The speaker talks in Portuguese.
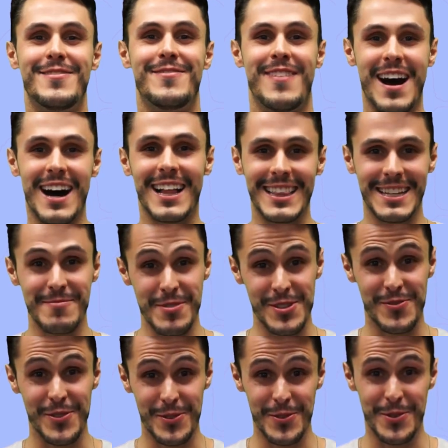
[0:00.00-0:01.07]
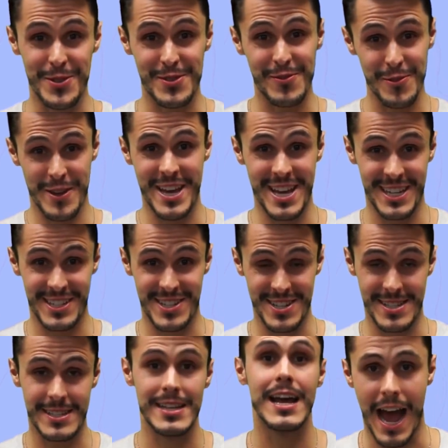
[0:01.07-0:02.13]
Fala, meus futuros
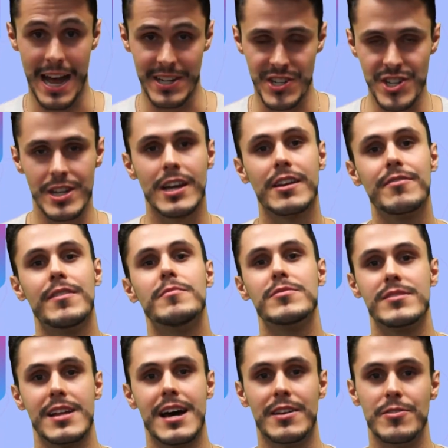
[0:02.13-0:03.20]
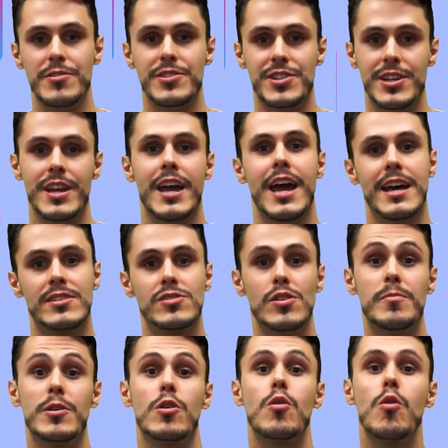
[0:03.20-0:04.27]
fluentes! A dica que vamos dar hoje é
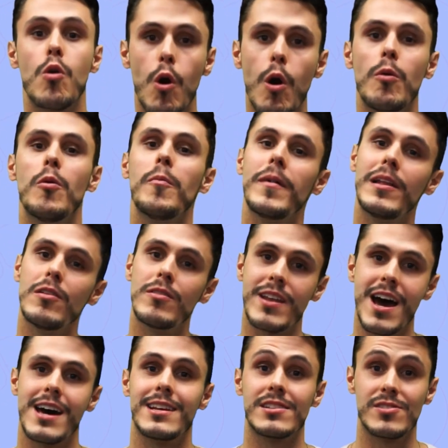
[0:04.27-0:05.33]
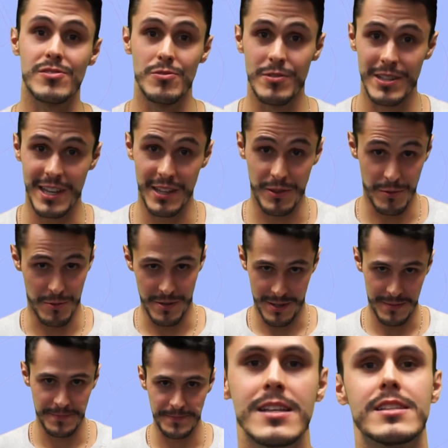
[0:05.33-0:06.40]
sobre como melhorar a sua leitura.
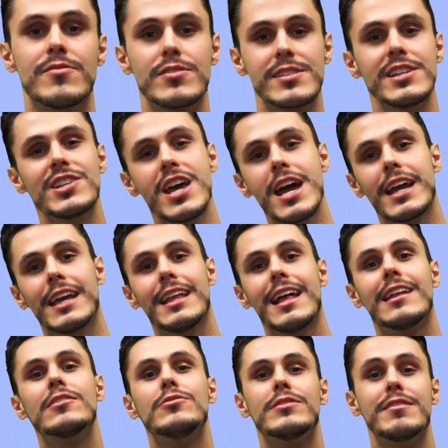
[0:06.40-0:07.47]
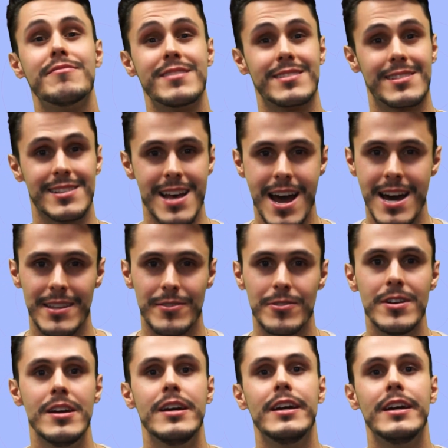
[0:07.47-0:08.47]
Se você já é aquele aluno avançado